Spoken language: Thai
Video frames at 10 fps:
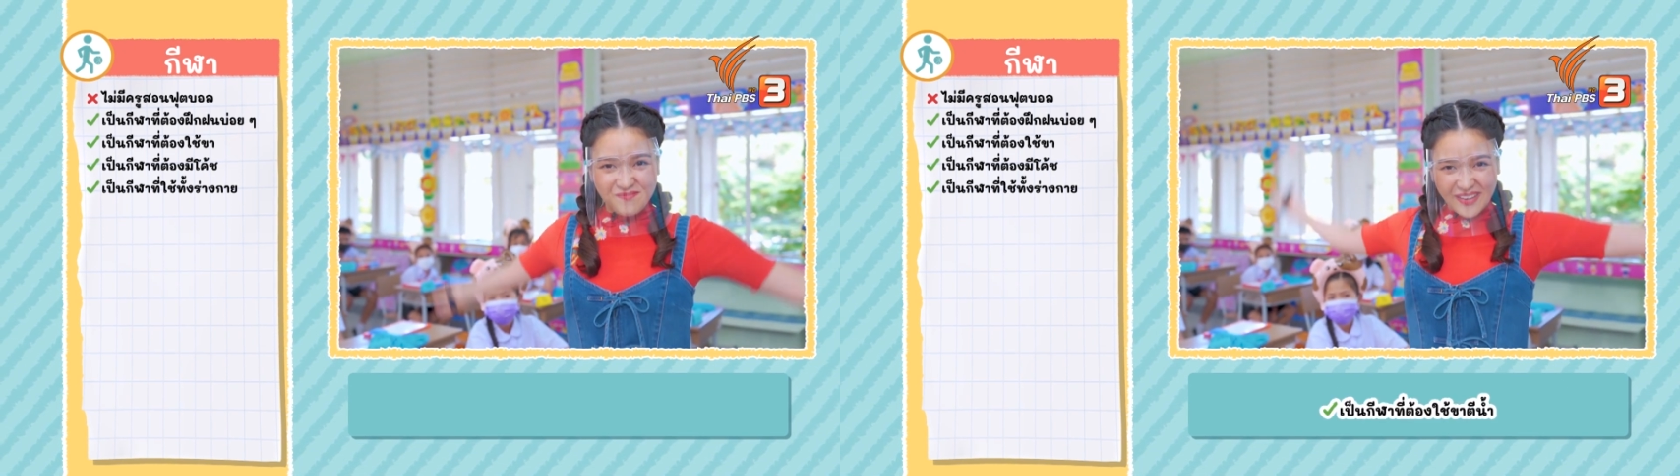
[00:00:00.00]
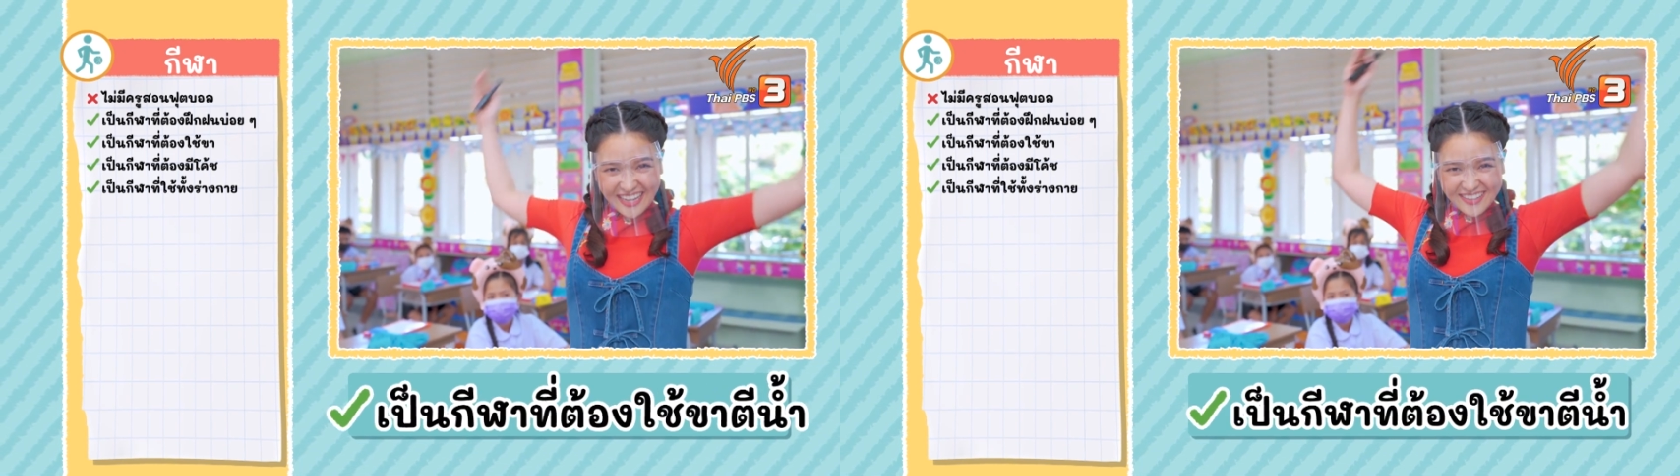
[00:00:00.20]

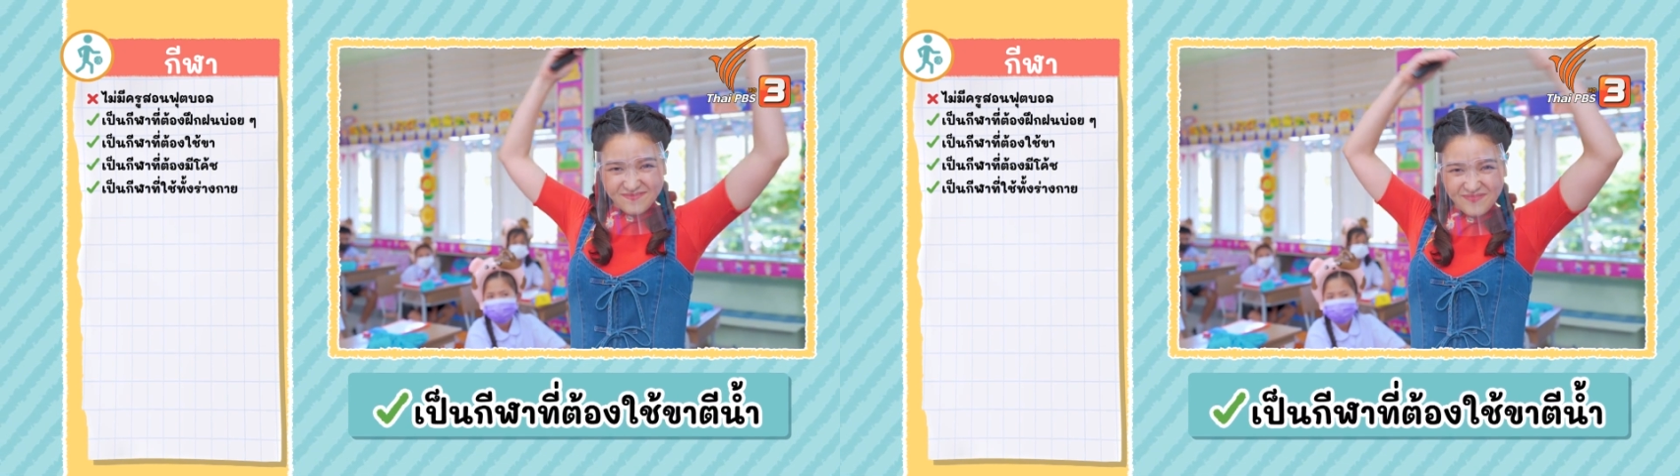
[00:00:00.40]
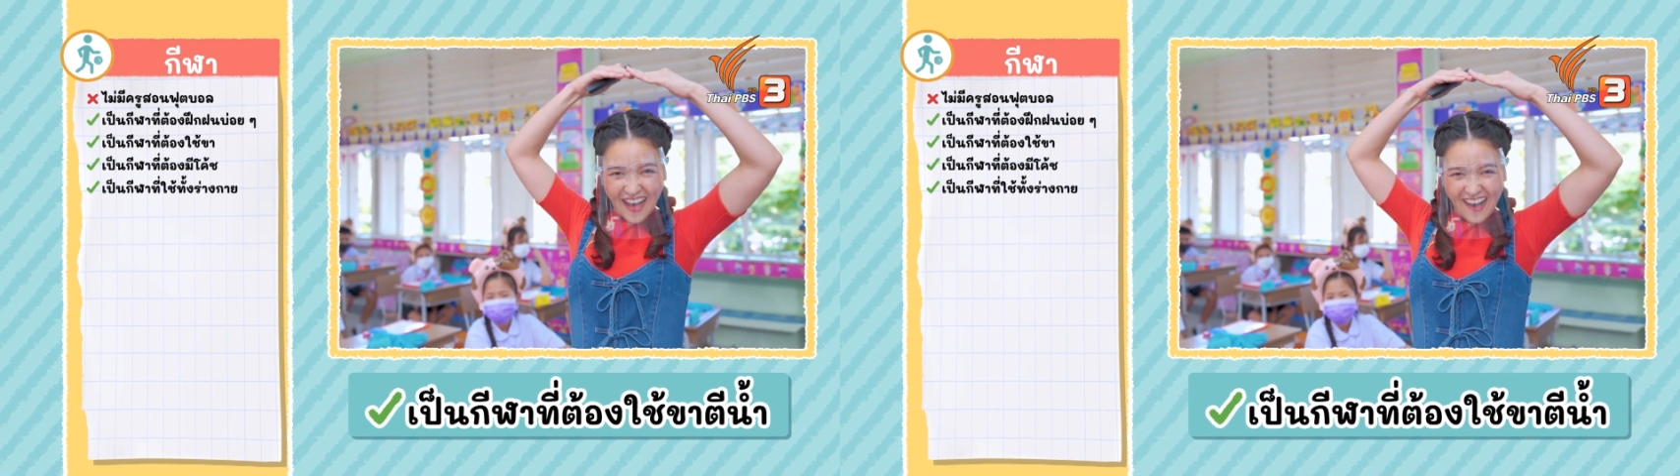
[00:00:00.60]
ปิง
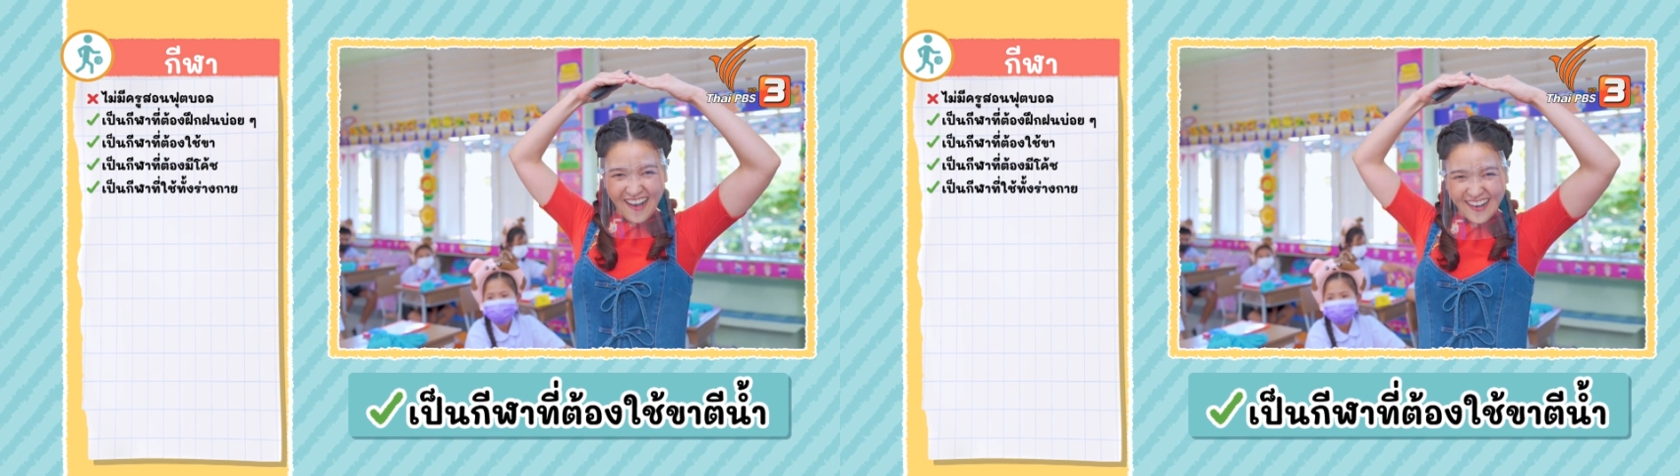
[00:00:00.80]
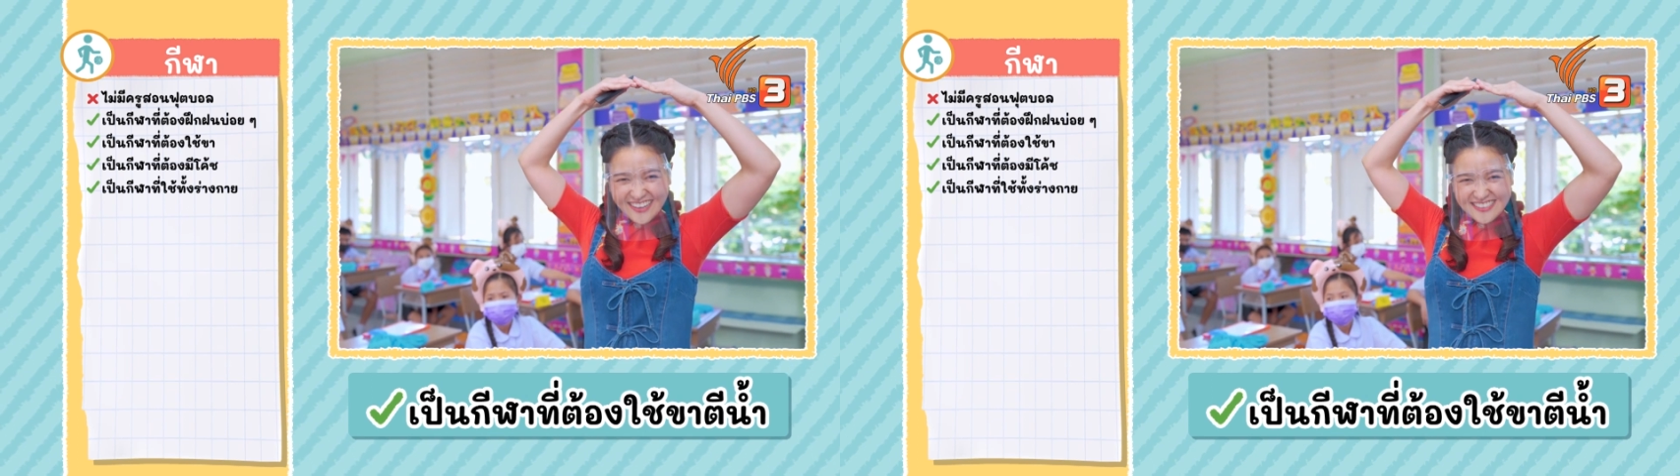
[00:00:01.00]
ปอ
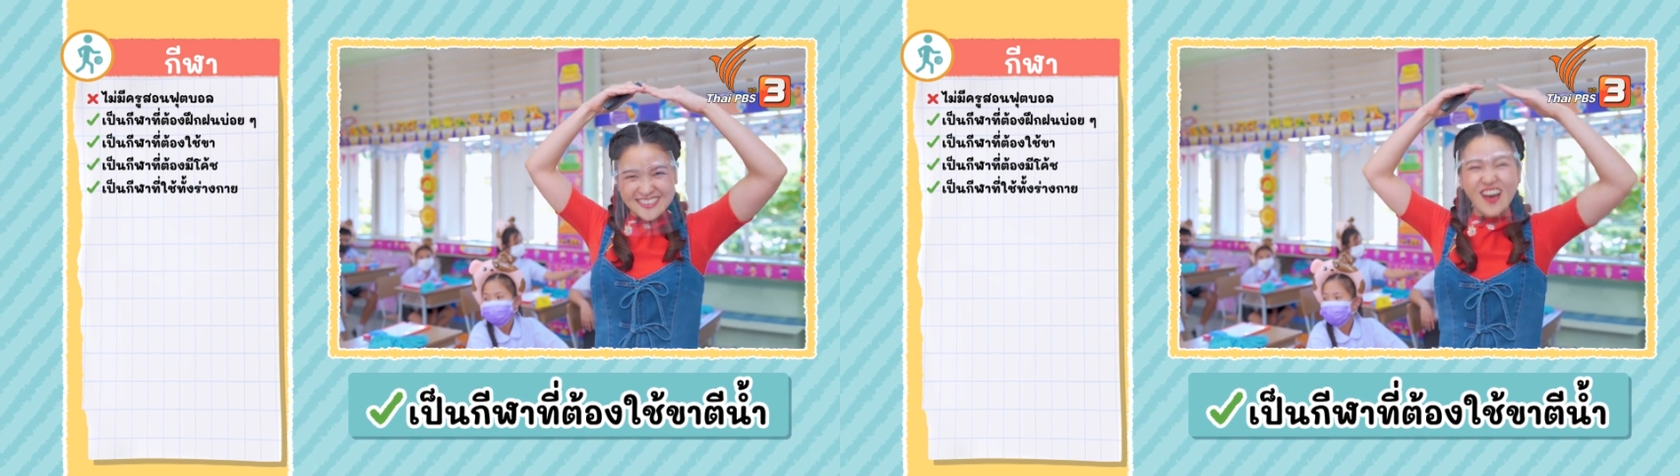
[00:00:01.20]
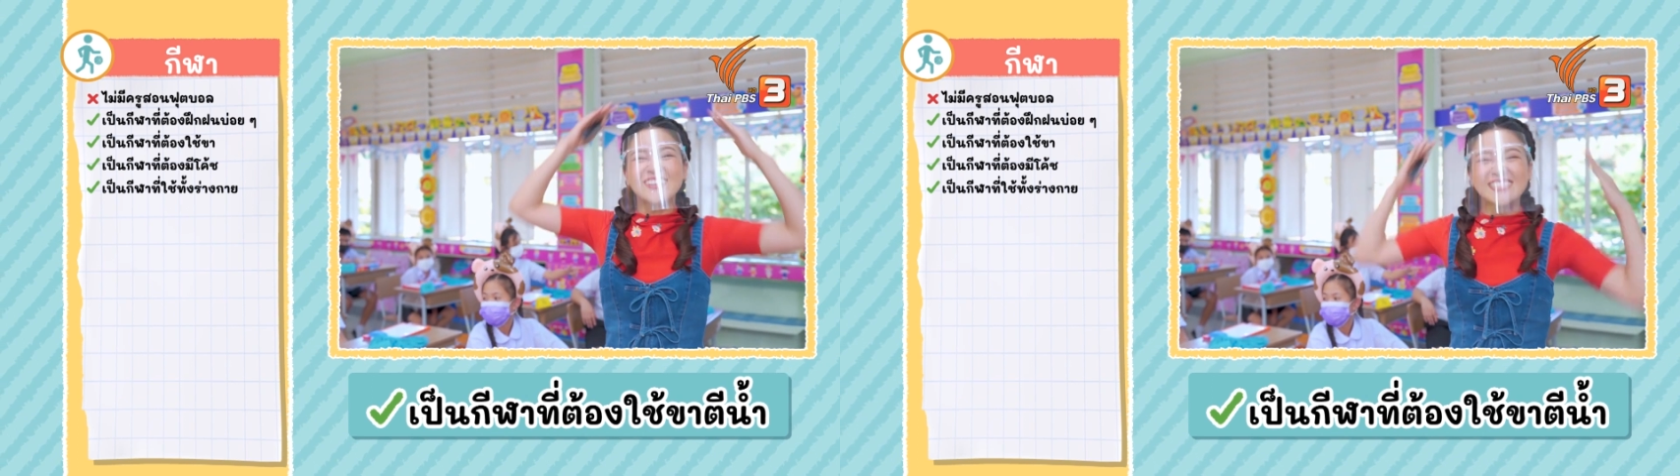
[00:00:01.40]
ง
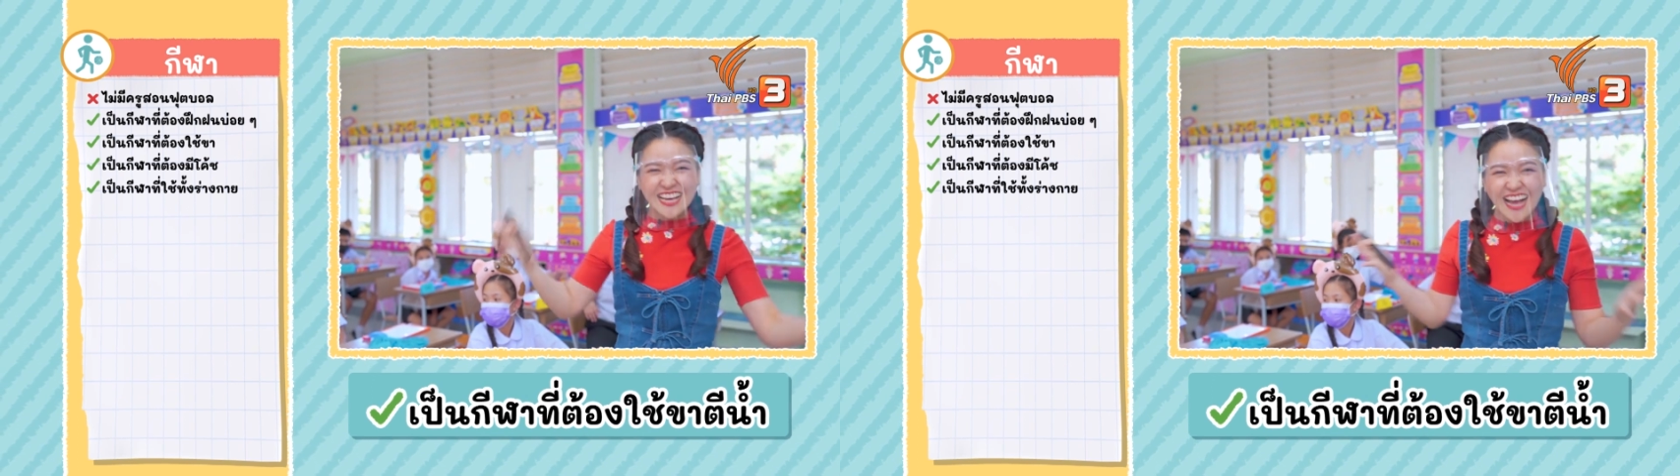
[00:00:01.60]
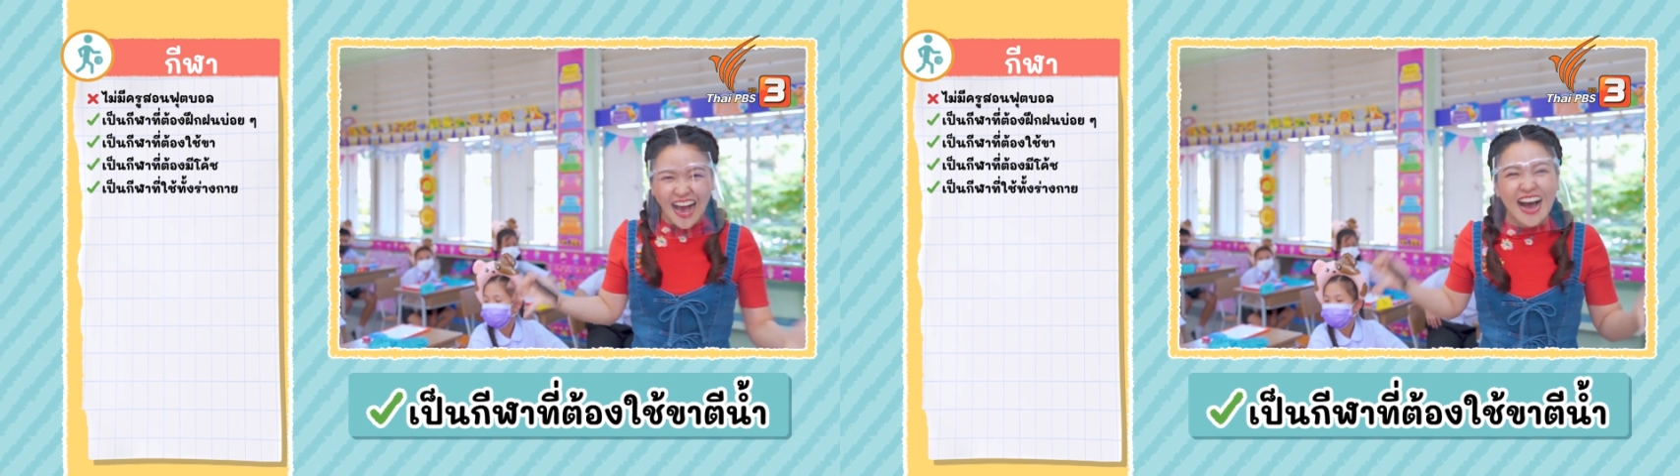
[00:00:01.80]
ต้องใช้
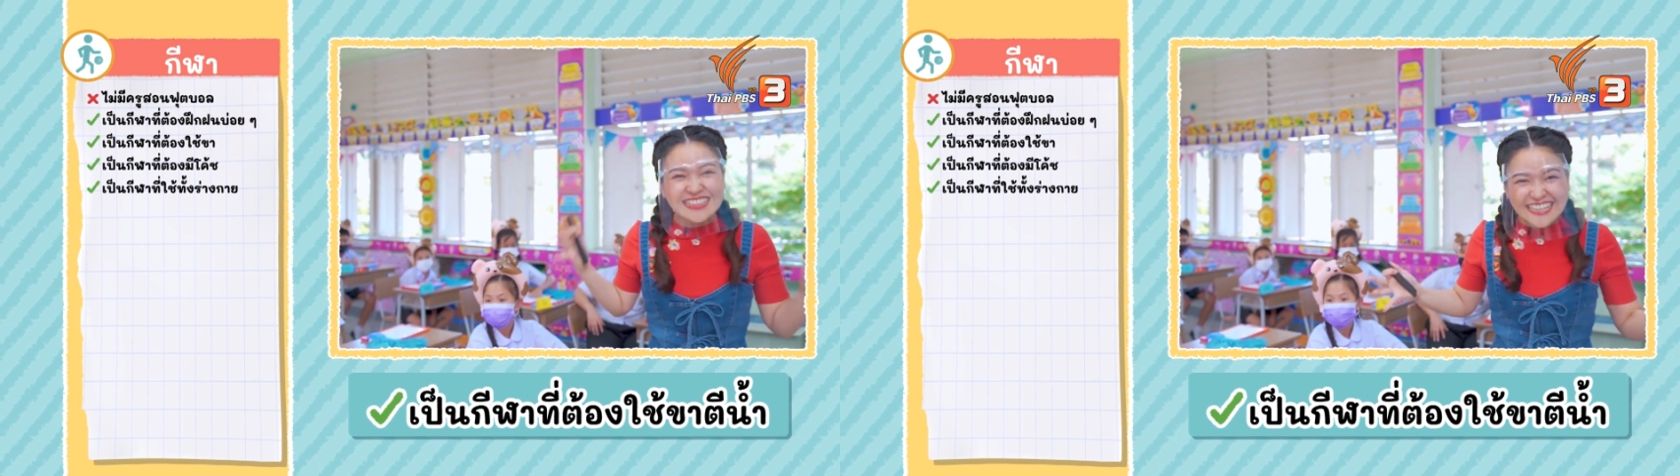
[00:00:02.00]
ขา